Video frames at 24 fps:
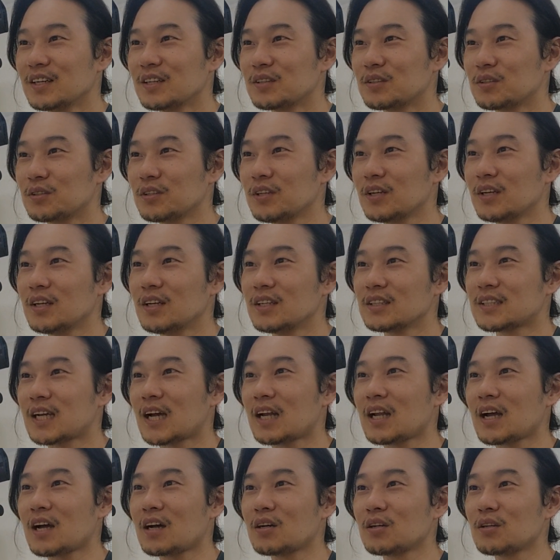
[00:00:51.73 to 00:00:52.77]
그래서
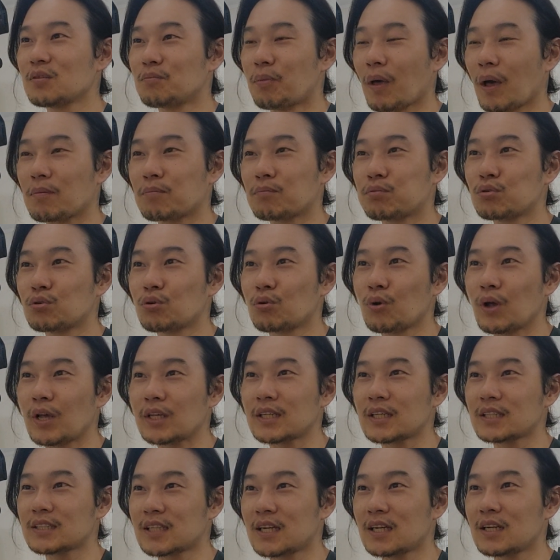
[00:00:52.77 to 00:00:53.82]
차량은 100%
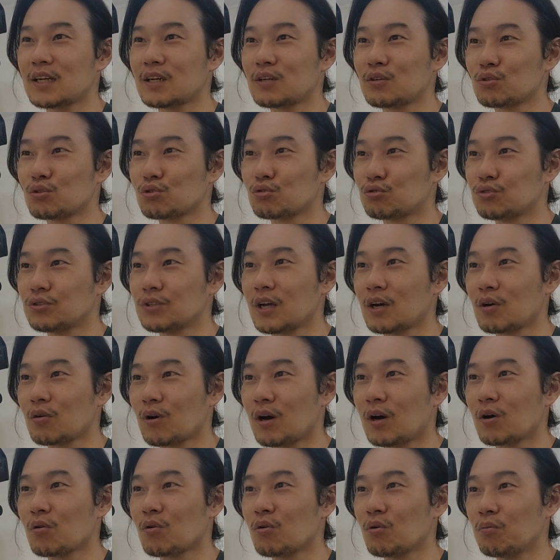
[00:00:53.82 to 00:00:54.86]
회사 차량으로 준다고
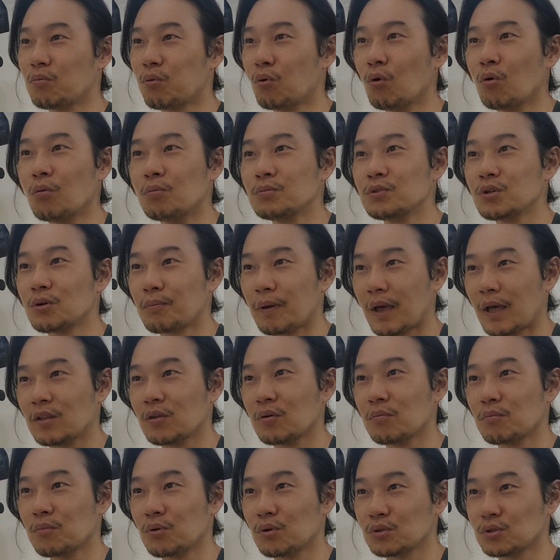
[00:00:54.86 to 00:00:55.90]
하고 보험료
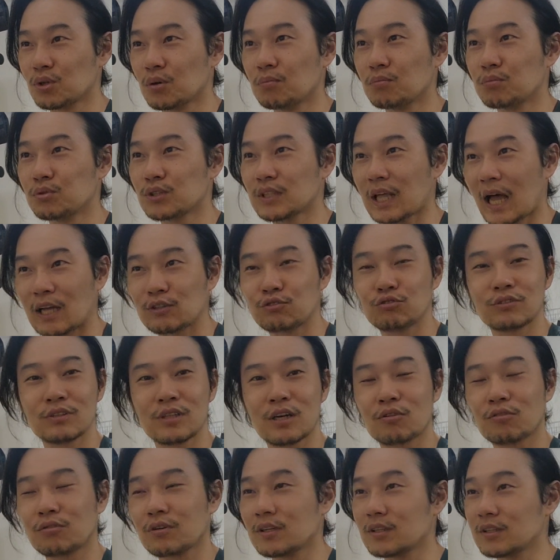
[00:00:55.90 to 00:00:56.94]
배넘버 뭐 전부 다
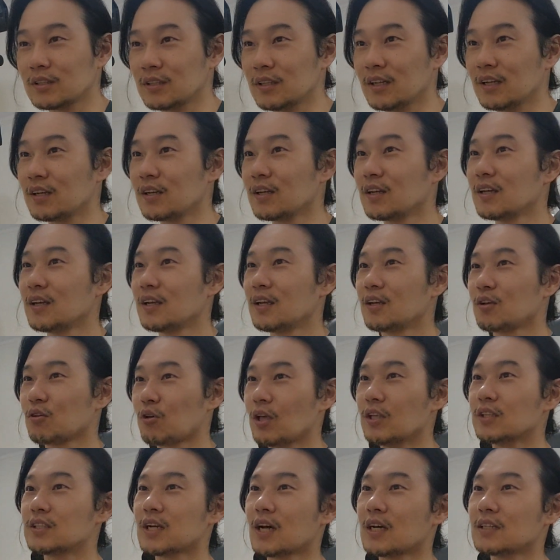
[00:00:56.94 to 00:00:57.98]
준다고 했는데
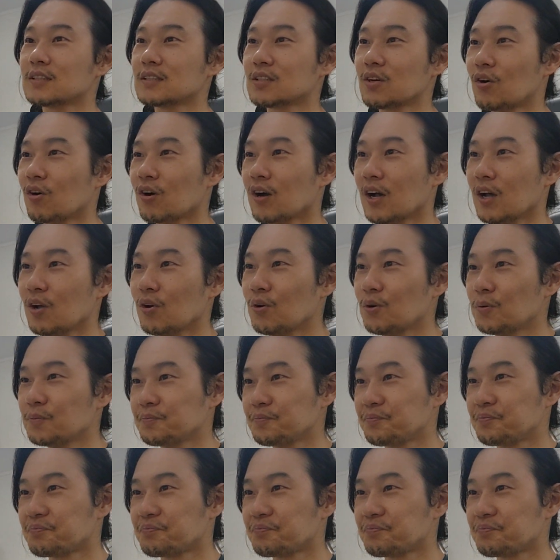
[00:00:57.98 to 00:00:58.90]
괜찮은 건가요?